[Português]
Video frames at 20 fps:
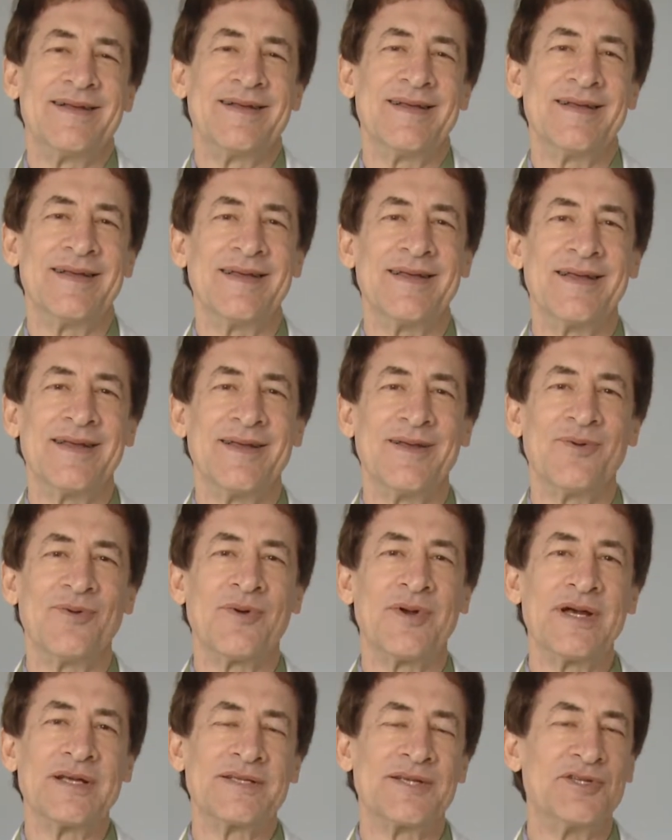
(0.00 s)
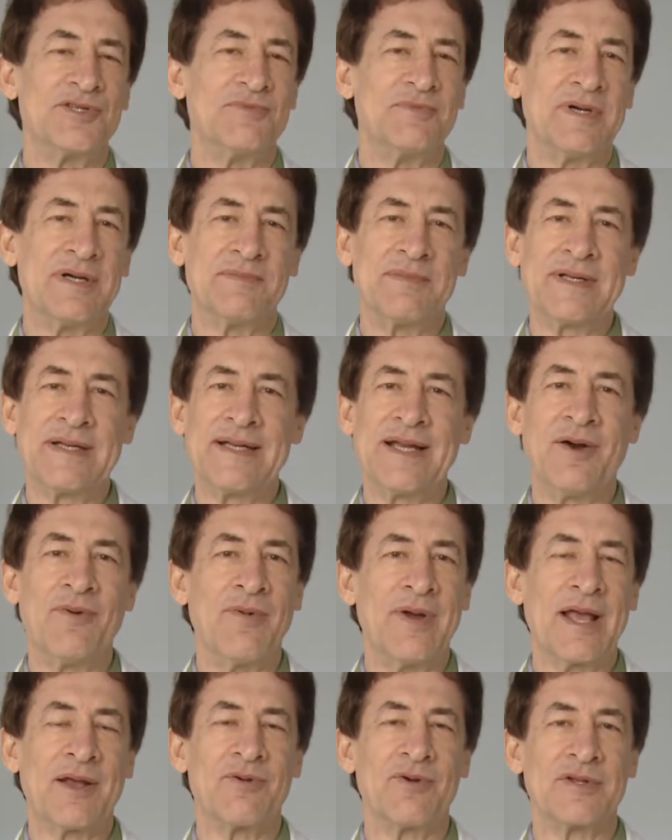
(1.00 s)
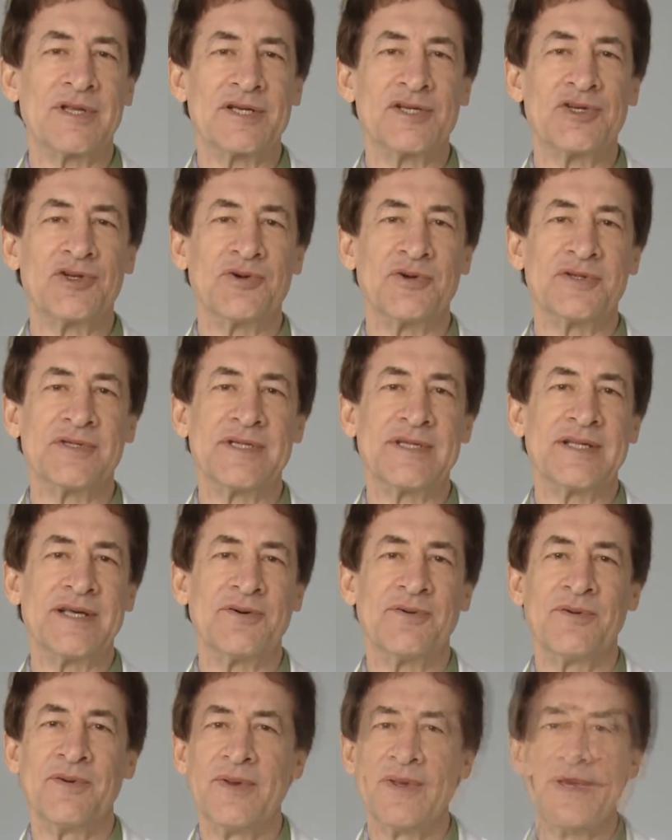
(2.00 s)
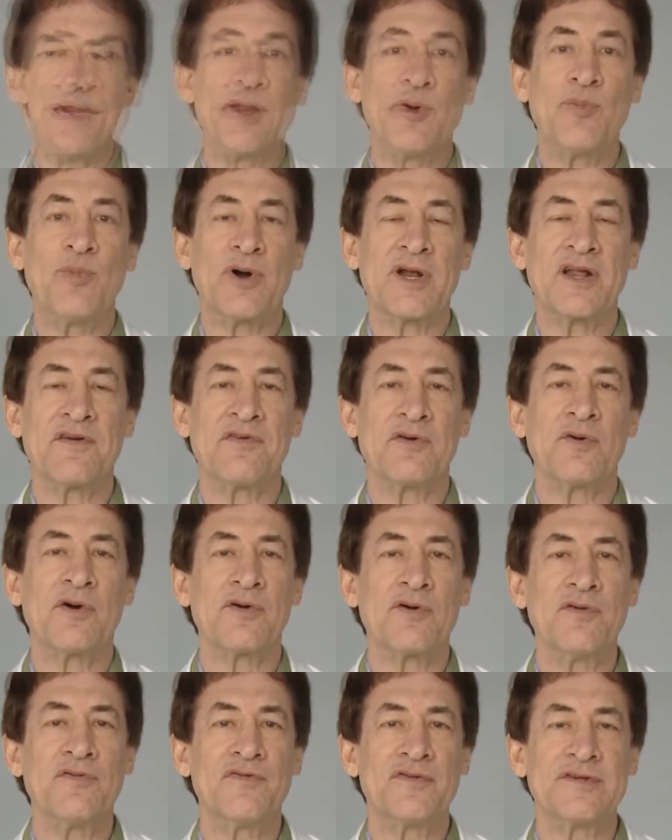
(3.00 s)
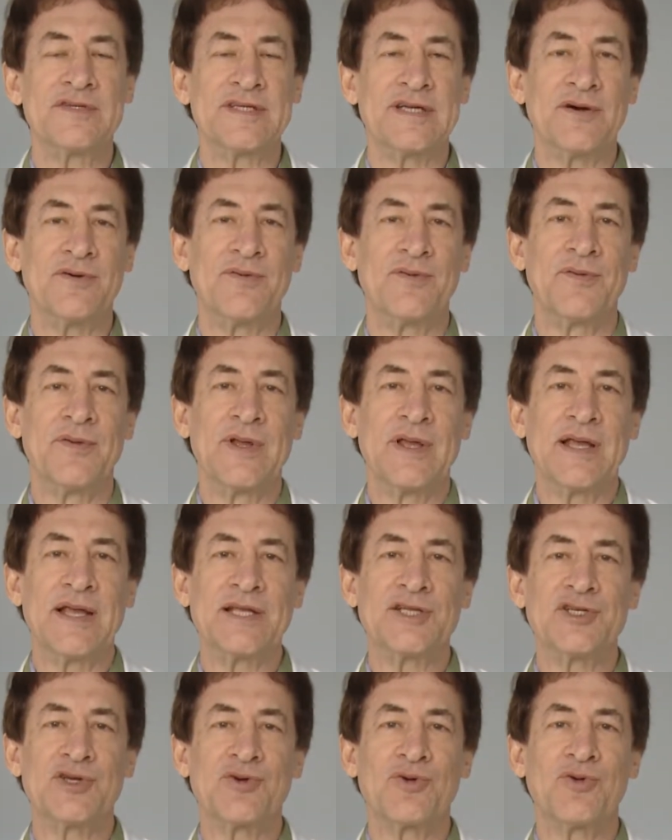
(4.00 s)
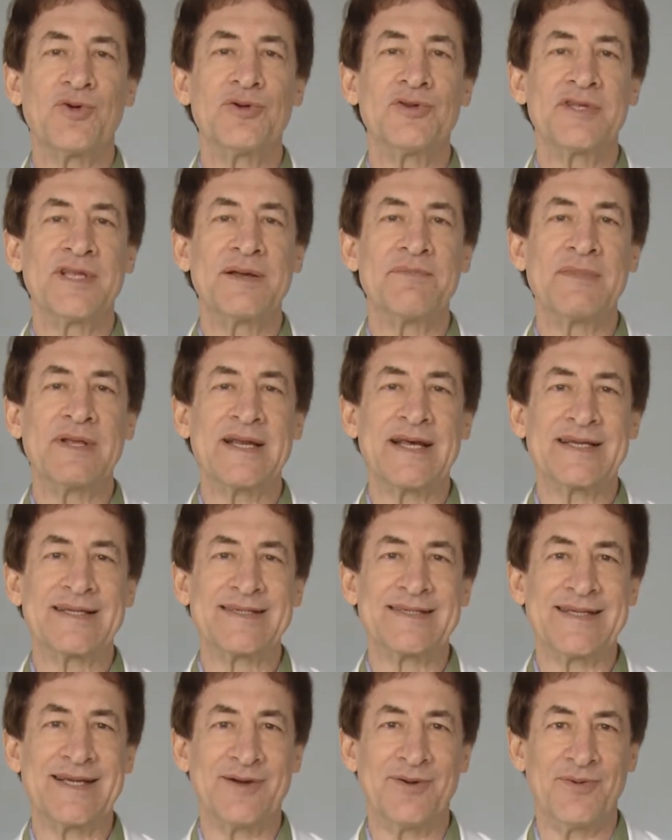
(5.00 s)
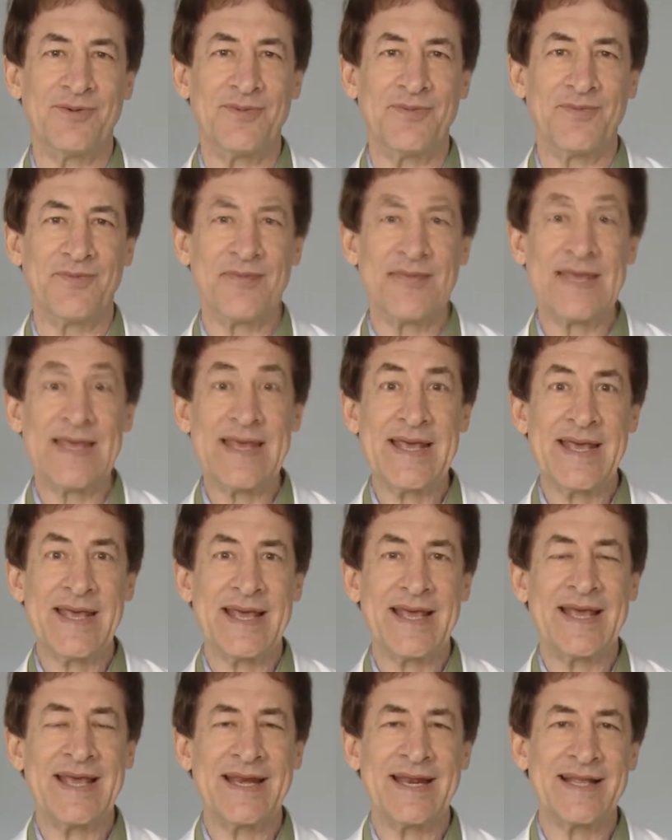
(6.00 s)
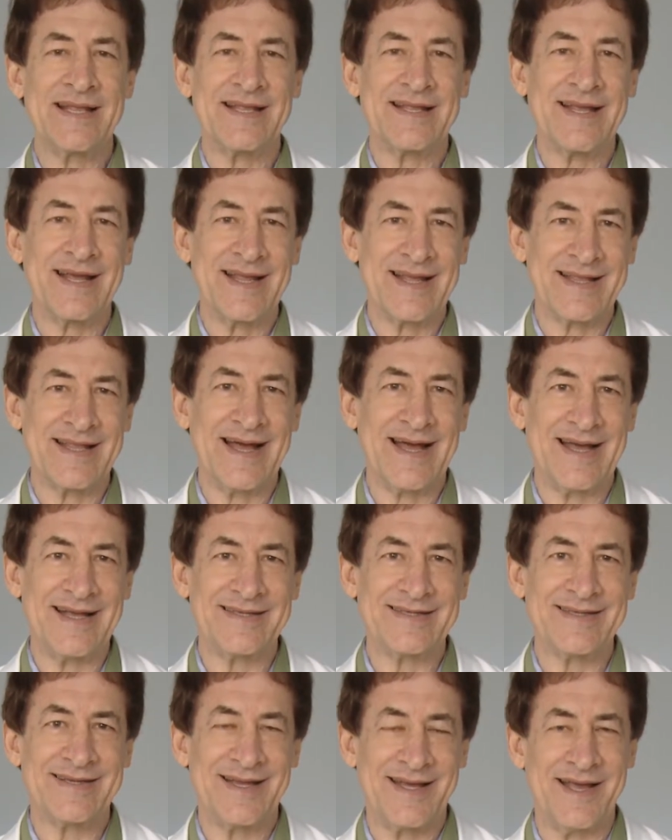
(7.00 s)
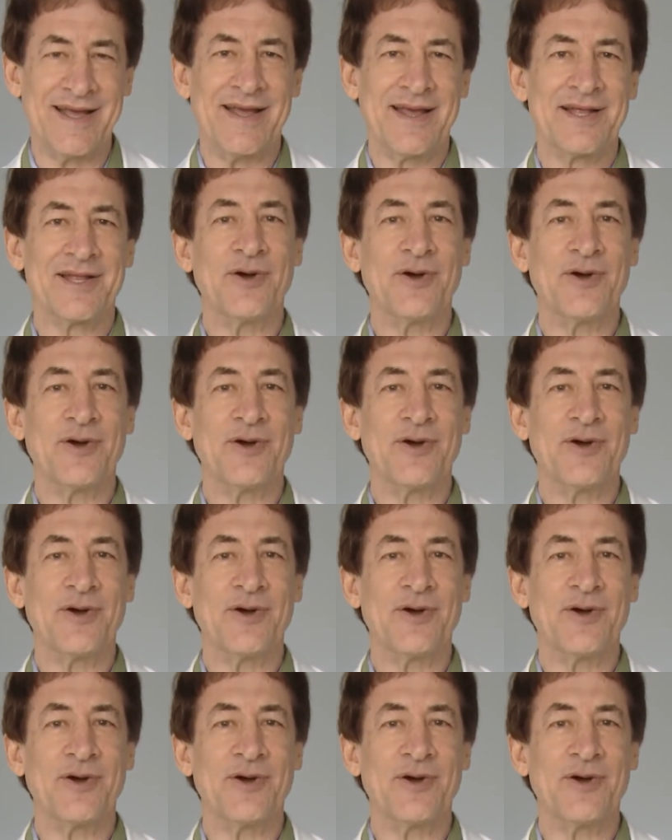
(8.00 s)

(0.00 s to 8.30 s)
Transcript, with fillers: é, o câncer de mama não é contagioso, então é, não pode haver uma confusão entre contaminação e hereditariedade. Né?